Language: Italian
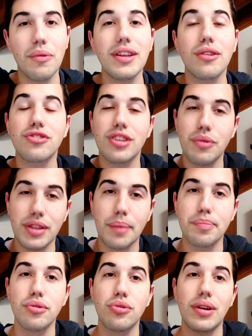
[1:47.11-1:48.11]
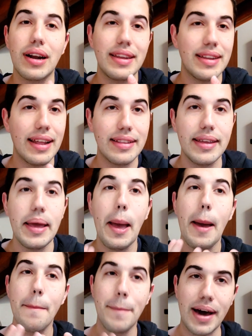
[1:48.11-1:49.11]
quindi hanno seguito appunto la linea di
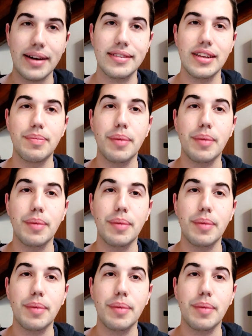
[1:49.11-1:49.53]
Martin